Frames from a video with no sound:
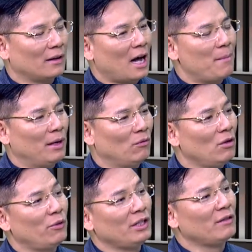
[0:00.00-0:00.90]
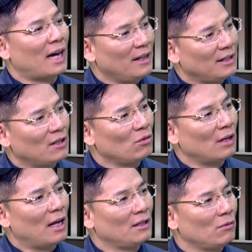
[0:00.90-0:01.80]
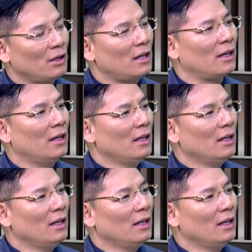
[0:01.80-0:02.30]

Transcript: 他们会不会就拿点钱出来，就为了